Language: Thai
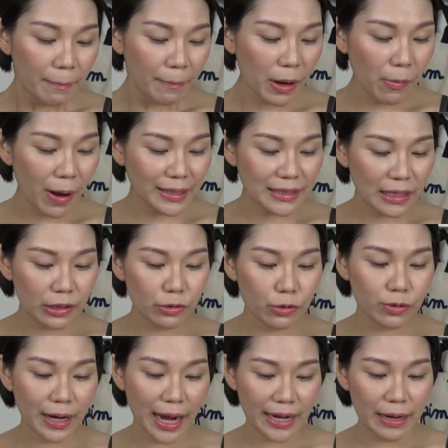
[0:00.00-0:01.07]
ไม่ว่าจะฤดู
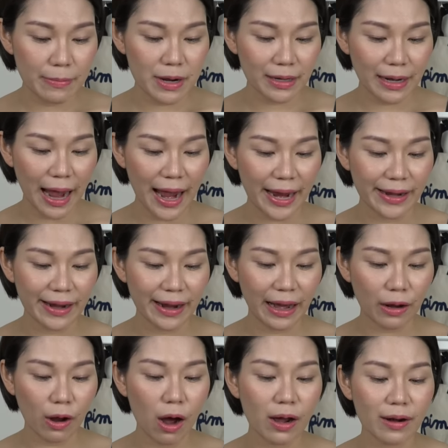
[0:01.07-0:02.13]
ไหนในเมืองไทยเนี่ยนะ
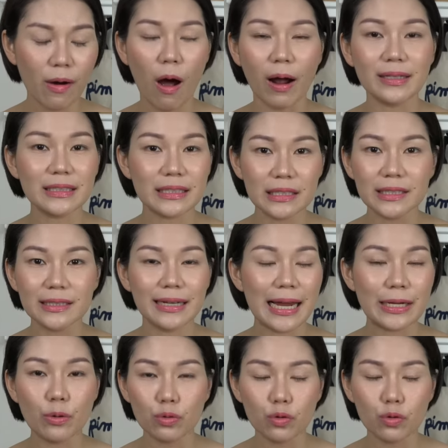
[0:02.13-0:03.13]
คะก็ร้อนชื้นใน